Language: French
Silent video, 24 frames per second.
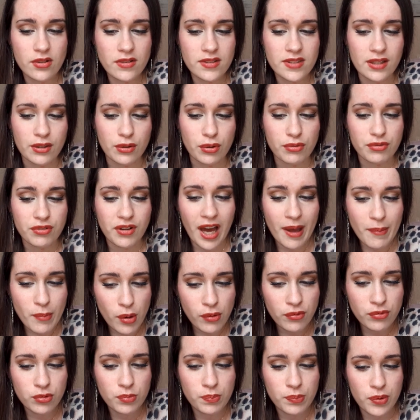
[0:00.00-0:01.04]
c'est de vraiment
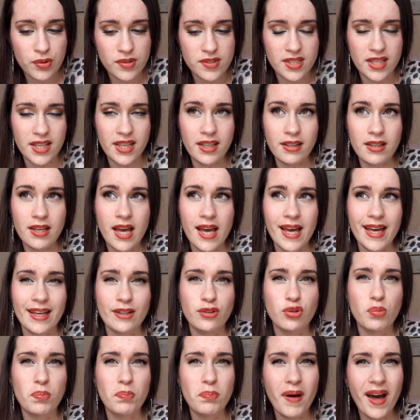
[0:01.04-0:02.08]
vous poser et
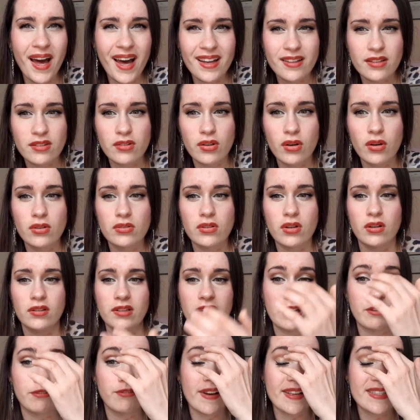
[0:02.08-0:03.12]
de ne pas attendre
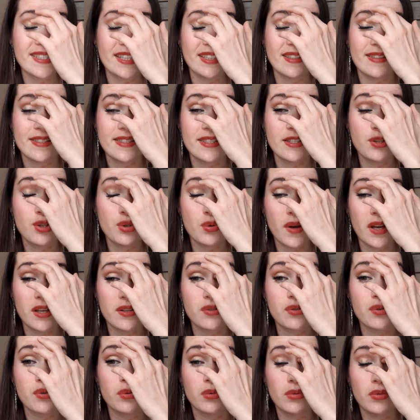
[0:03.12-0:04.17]
d'être face à des
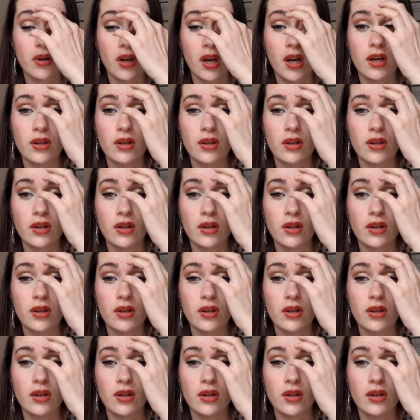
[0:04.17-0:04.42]
situations